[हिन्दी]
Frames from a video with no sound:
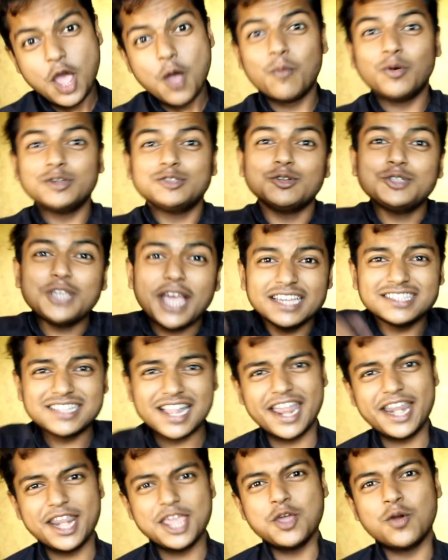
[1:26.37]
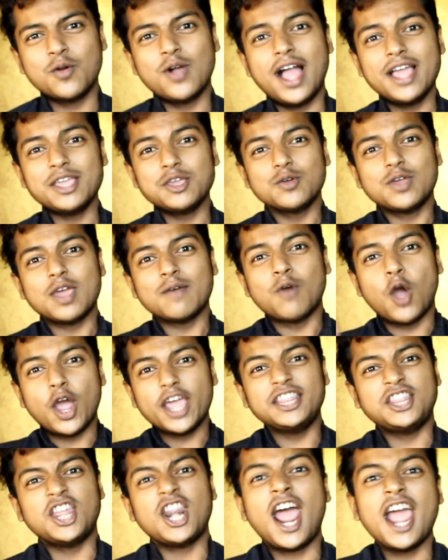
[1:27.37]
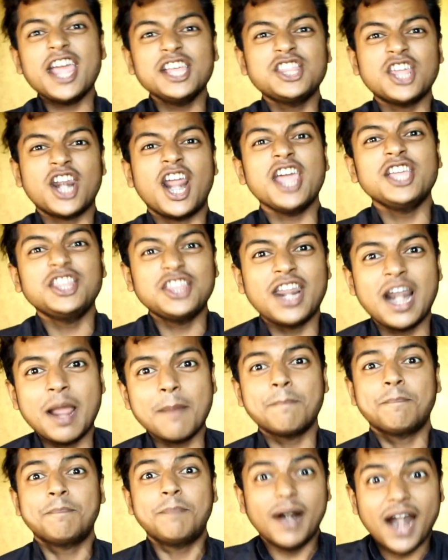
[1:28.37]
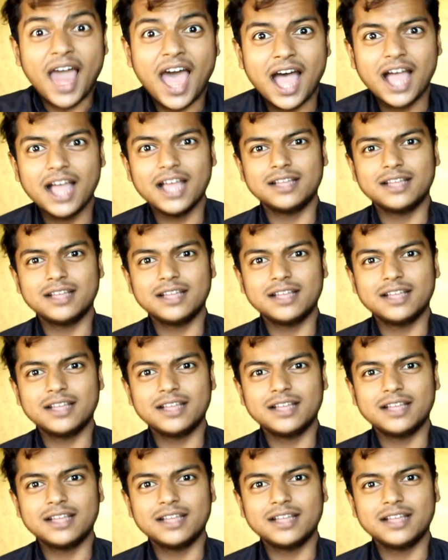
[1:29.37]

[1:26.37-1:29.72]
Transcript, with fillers: वो सोचा इसलिए नहीं होगा क्योंकि वो इतना इतना इतना बड़ा